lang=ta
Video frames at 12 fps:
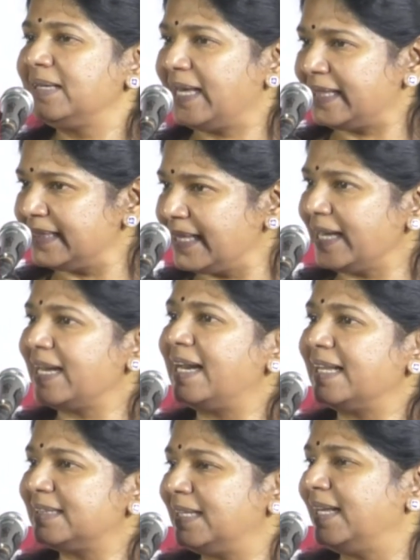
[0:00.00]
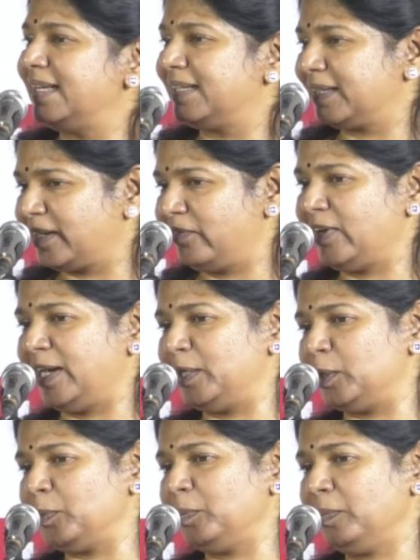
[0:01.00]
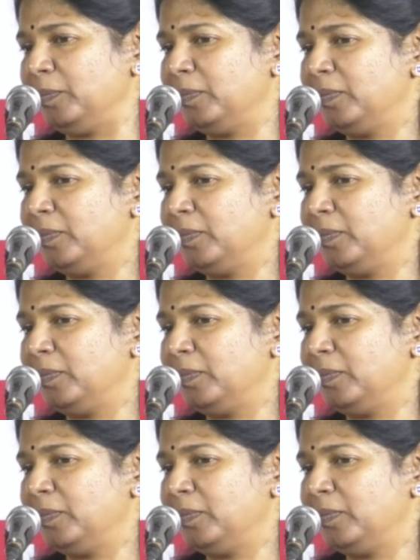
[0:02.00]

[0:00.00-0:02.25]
எந்த இடத்துல இருக்க வேண்டும்